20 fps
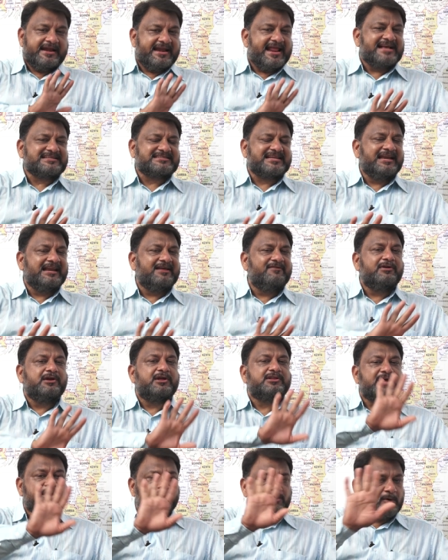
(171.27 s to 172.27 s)
నేషనల్
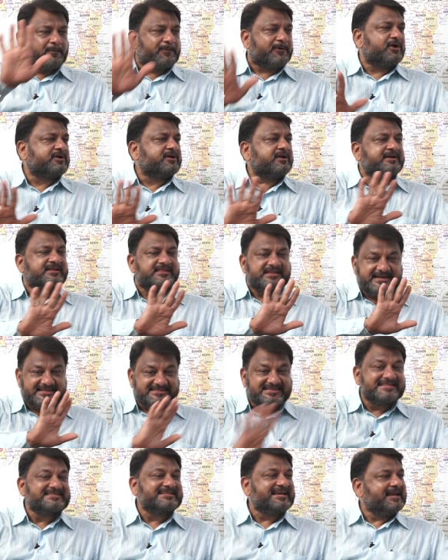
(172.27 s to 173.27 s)
లెవెల్లో దాన్ని ఒక ప్రోగ్రామ్ కింద
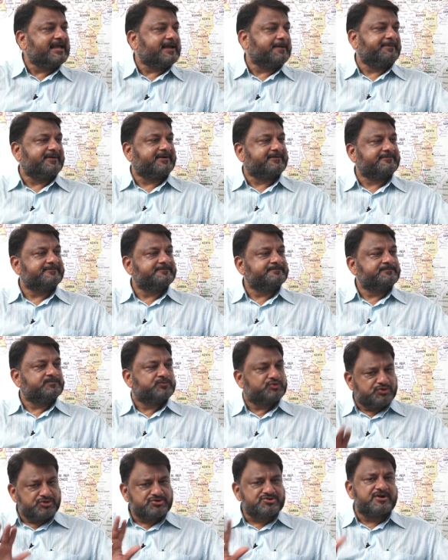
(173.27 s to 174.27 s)
డిజైన్ చేయలేకపోయారు
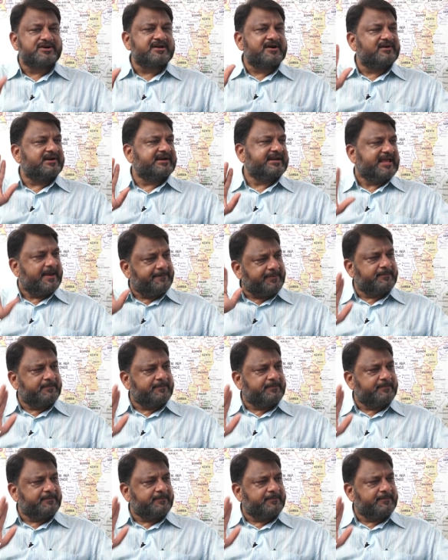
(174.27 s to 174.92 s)
చూసుకోండి కావాలంటే ఏ